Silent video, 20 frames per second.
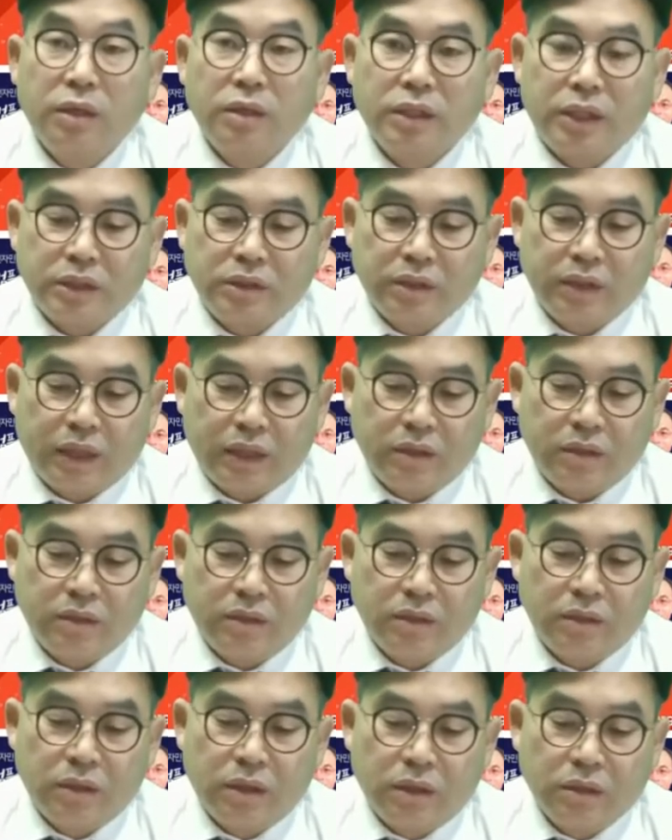
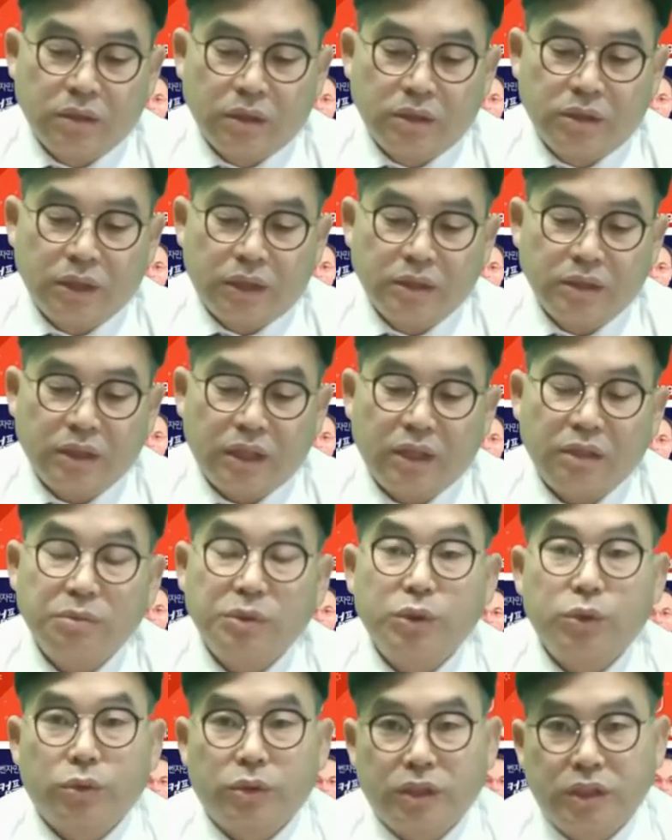개선안을 결정한
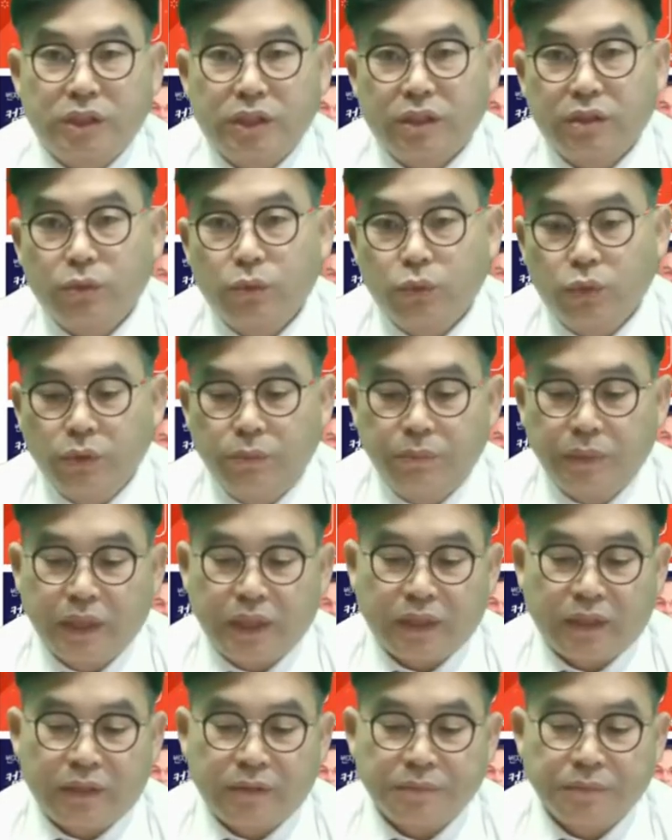사람이 도대체
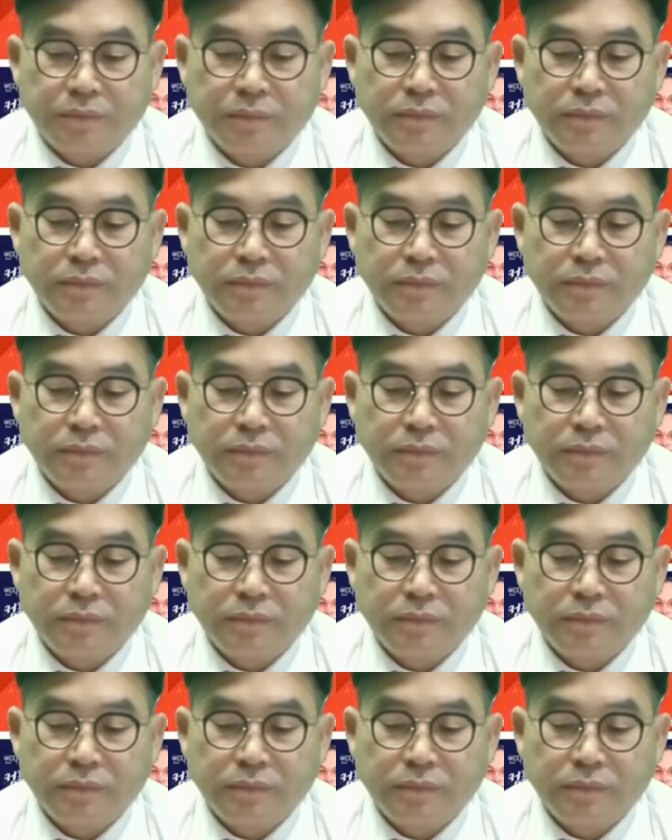누구입니까?